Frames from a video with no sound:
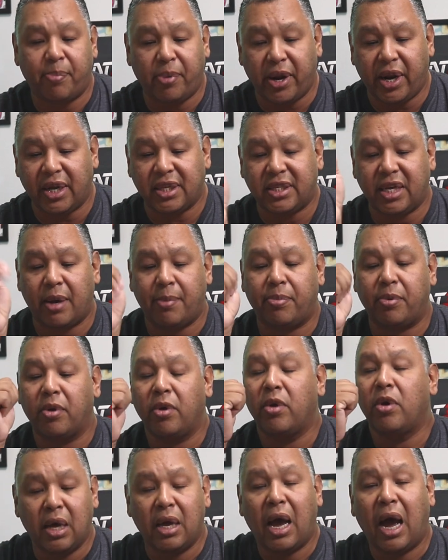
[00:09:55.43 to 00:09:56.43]
Por exemplo,
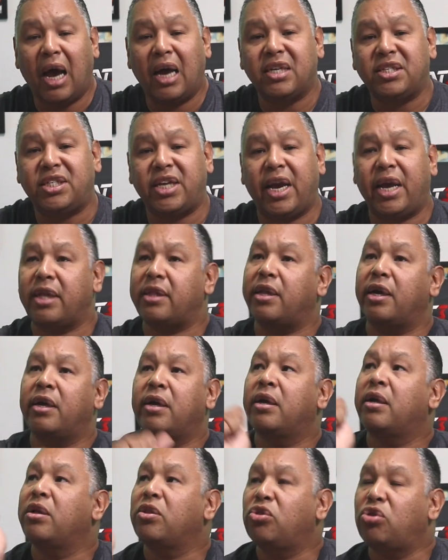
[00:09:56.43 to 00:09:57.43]

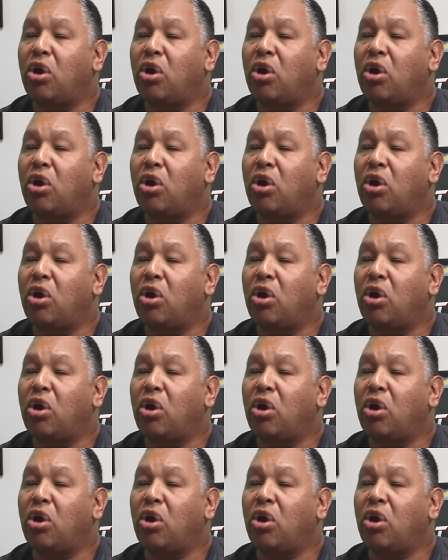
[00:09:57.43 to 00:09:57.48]
agenda.